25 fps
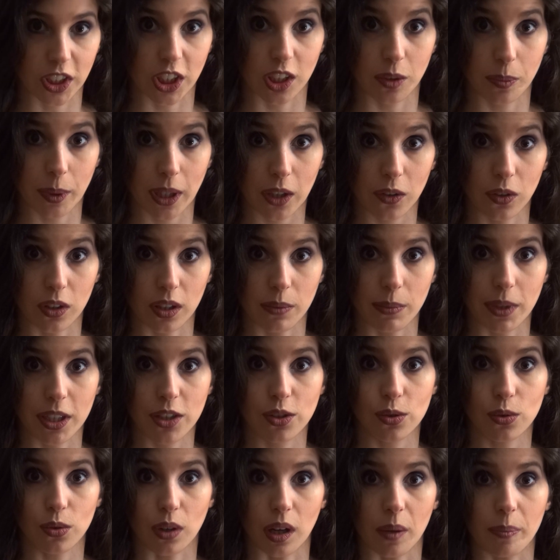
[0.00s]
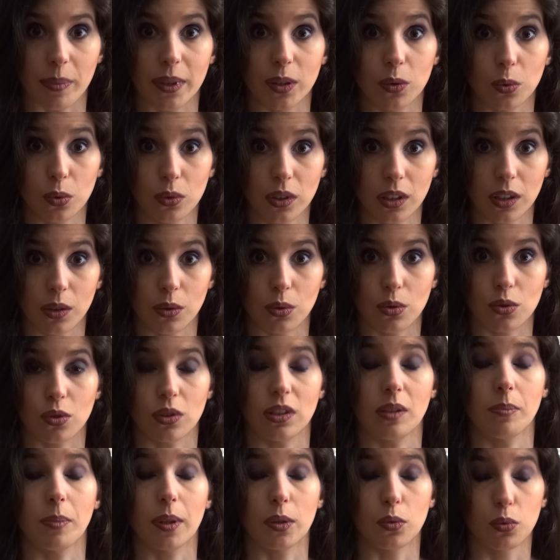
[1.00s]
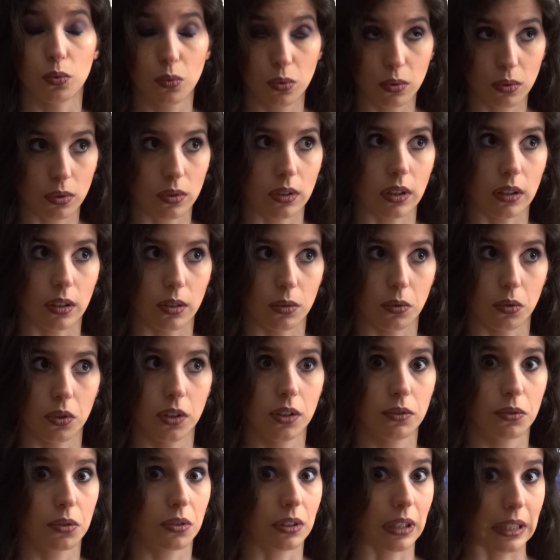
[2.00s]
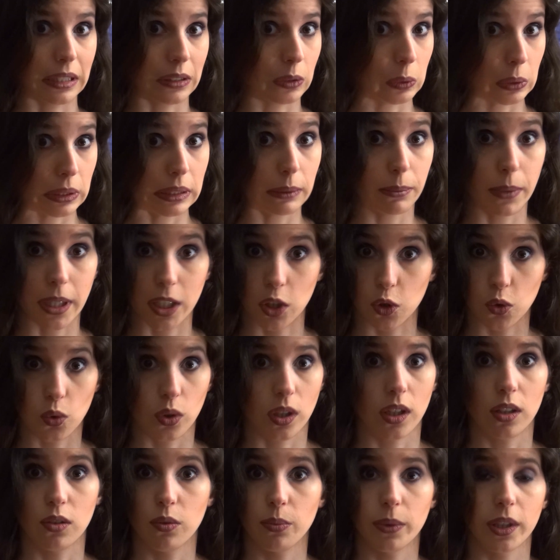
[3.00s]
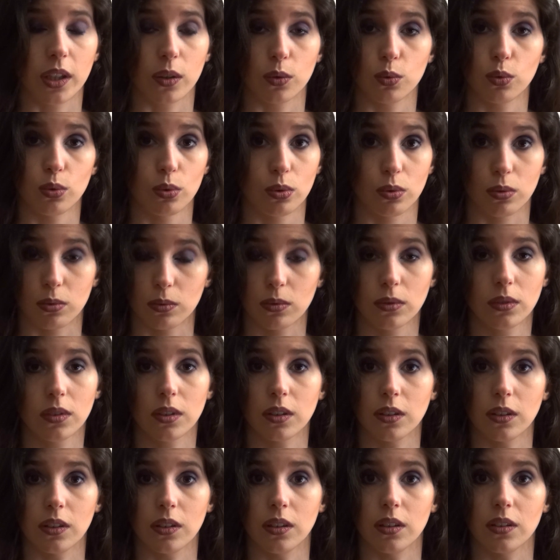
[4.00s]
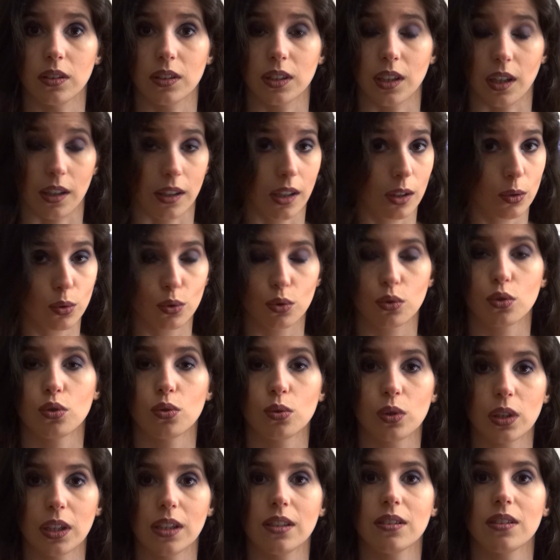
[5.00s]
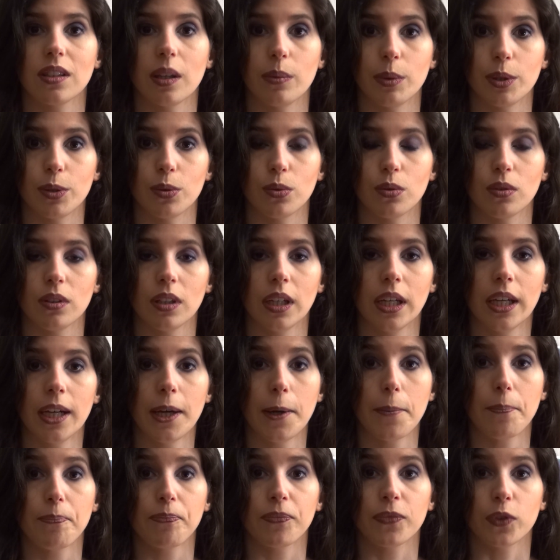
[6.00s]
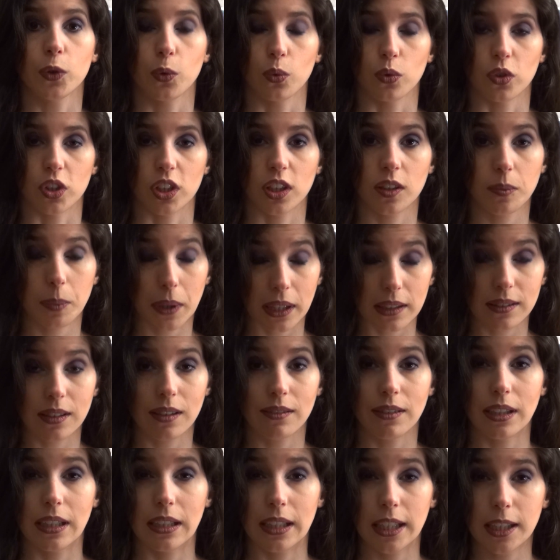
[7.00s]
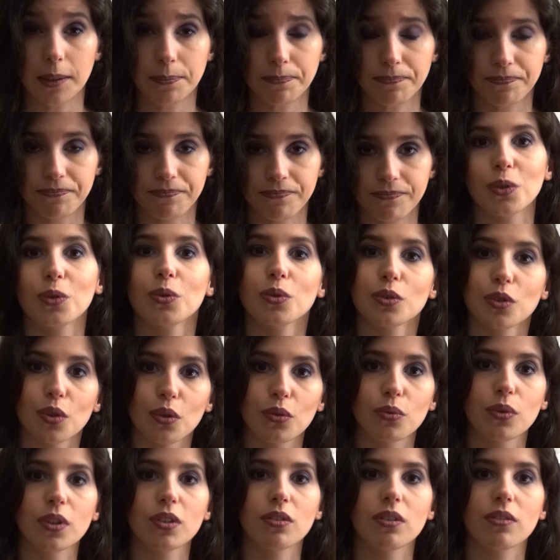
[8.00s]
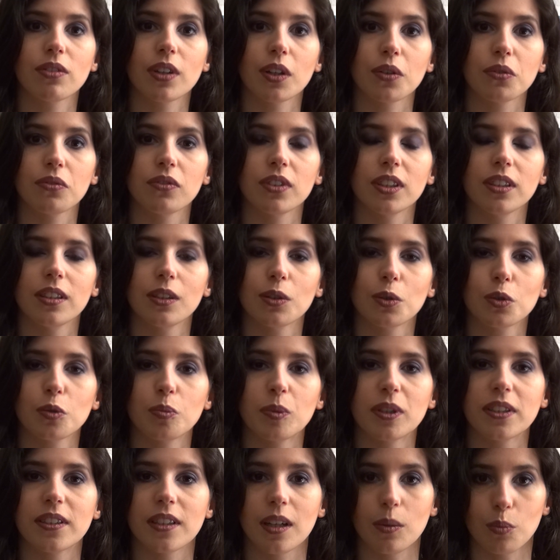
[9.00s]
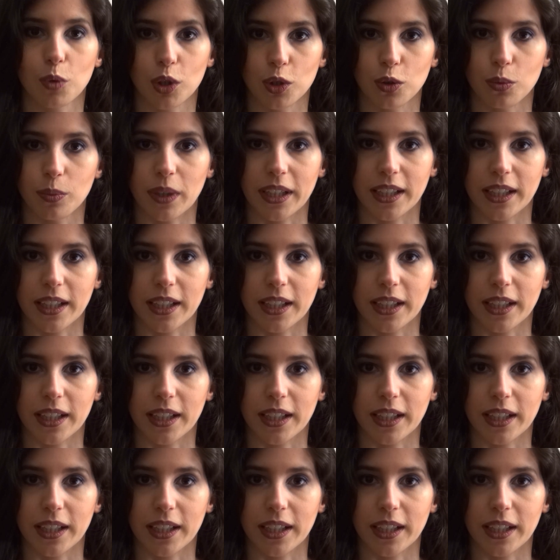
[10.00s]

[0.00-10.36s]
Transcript: J'espère que l'image sera pas trop dégueu, je sais pas du tout ce que ça donne au niveau de l'image, de la lumière, du son, euh, c'est rien de ce que j'utilise d'habitude. Donc j'espère que ça va aller. Aujourd'hui, je vais faire une vidéo spéciale Mois du